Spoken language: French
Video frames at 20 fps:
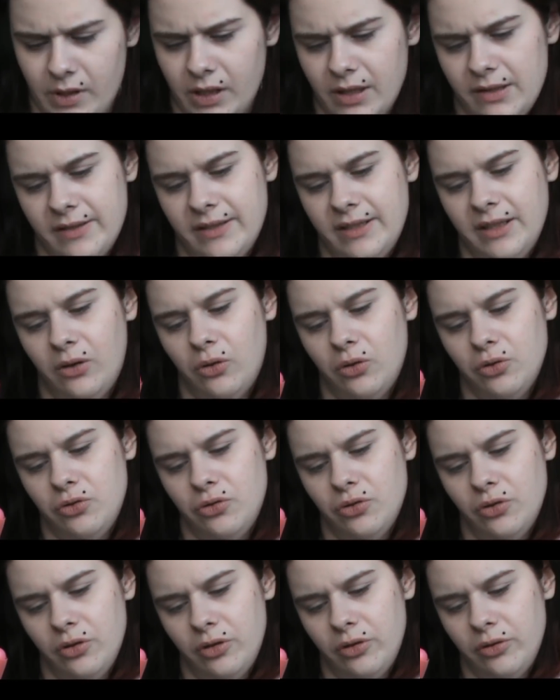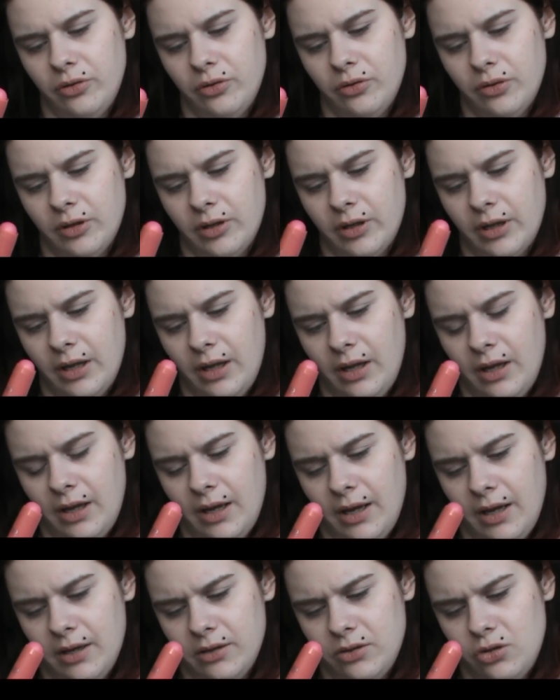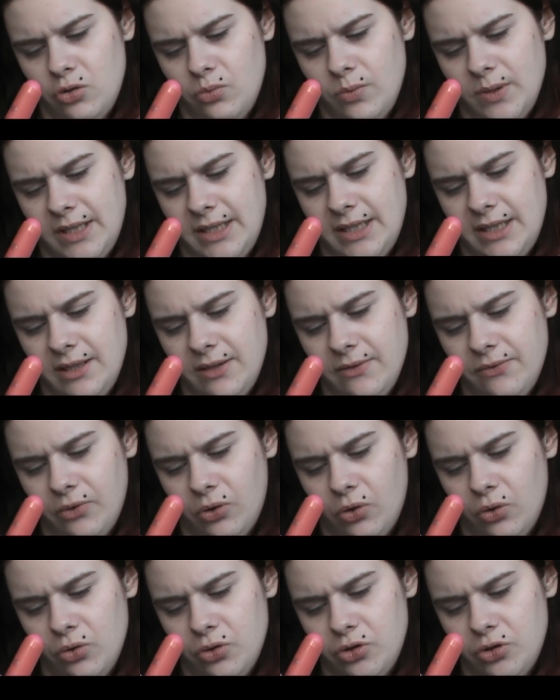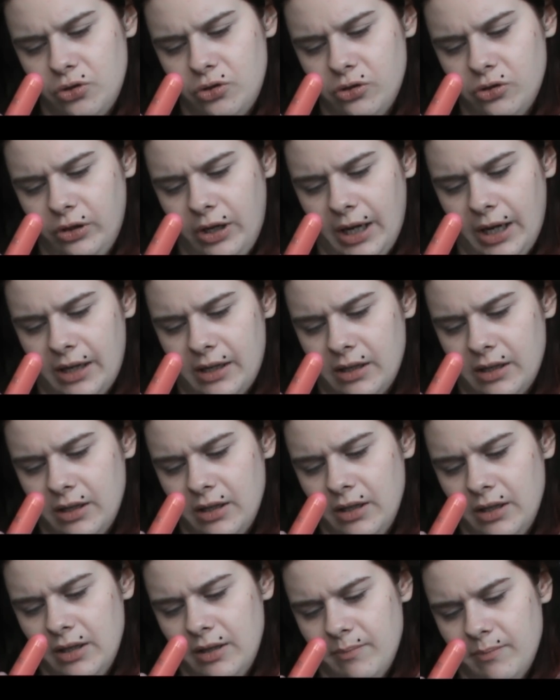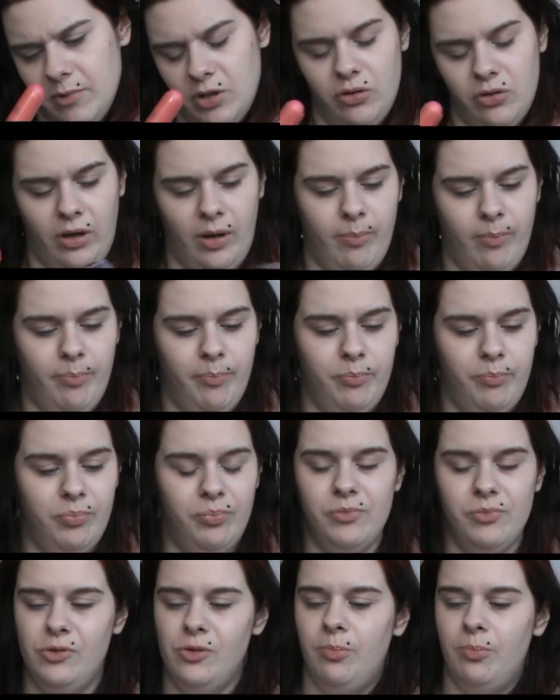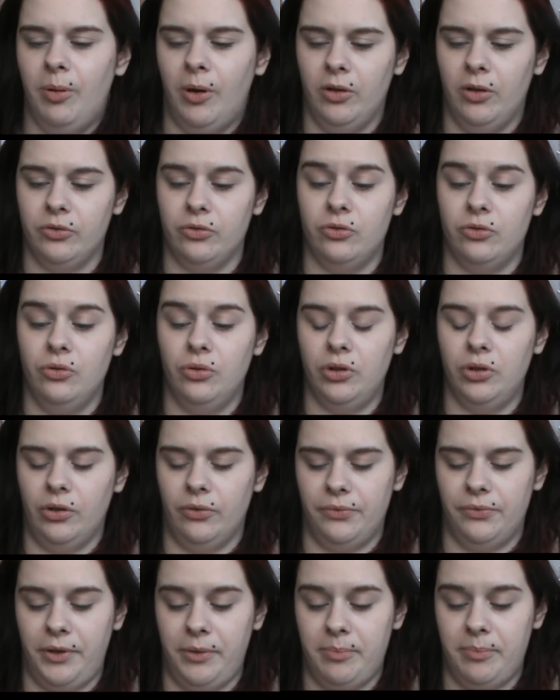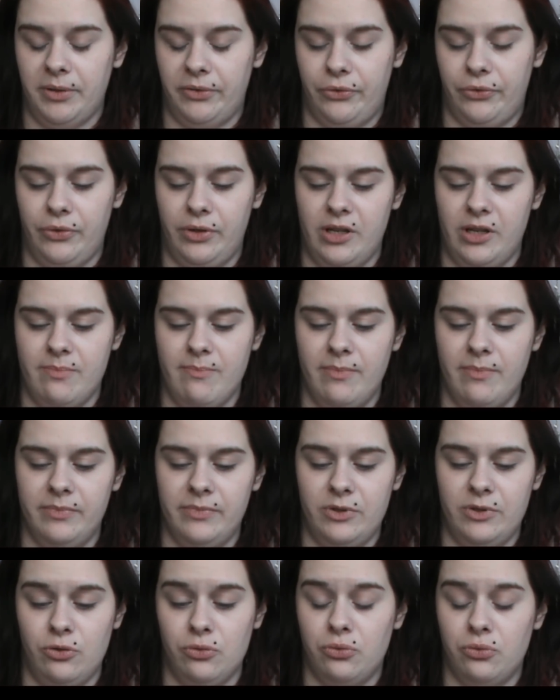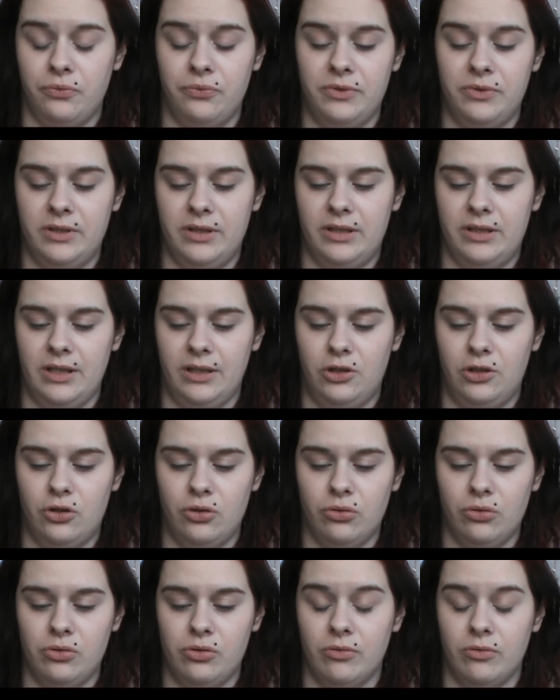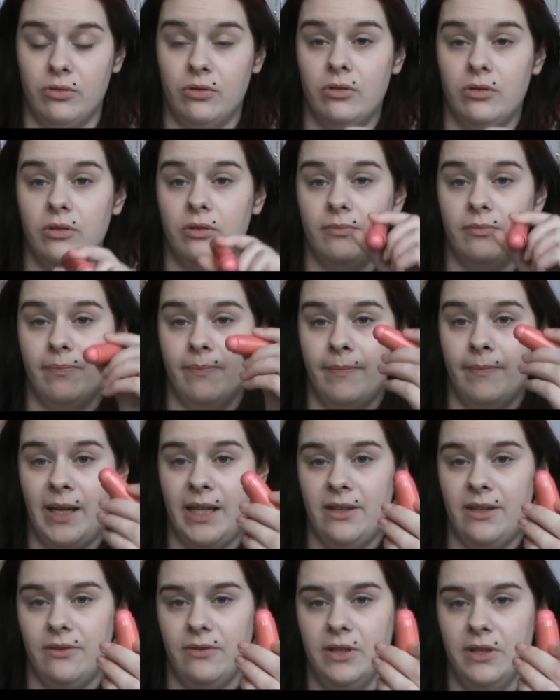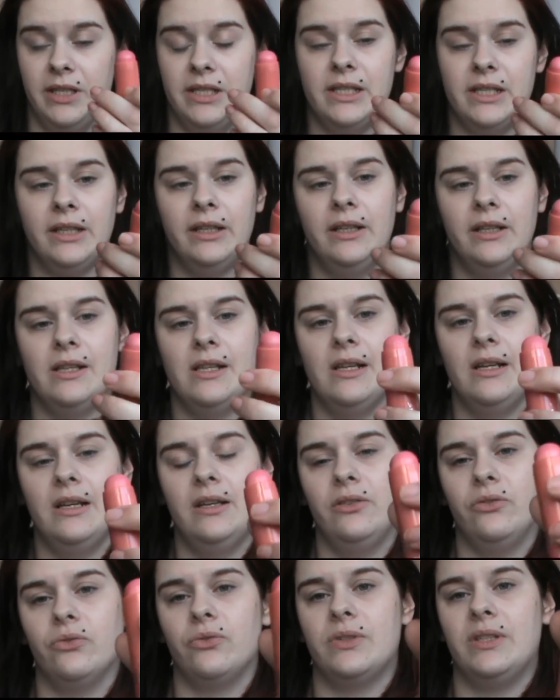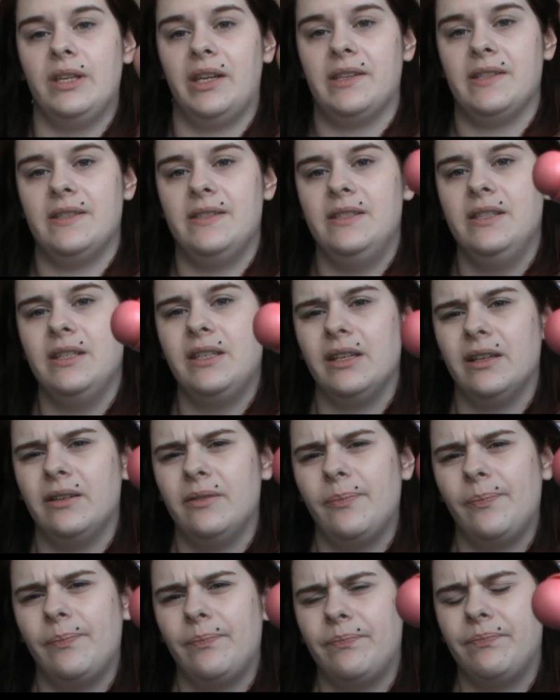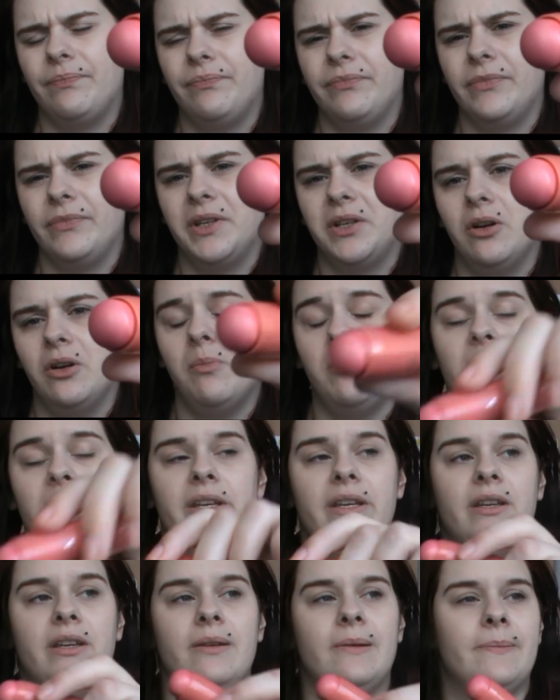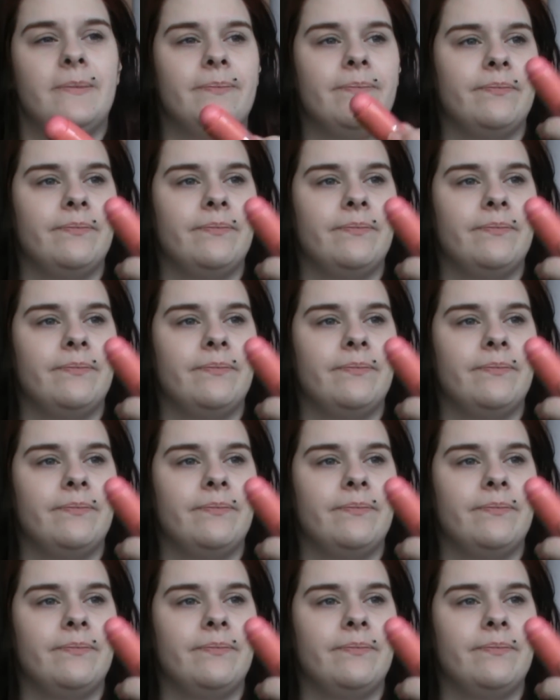02 Intuitive Rose Coral. Mais j'aurais dû prendre d'autres en fait parce que je trouve cette chose magnifique. Donc c'est un stick, hein, comme les,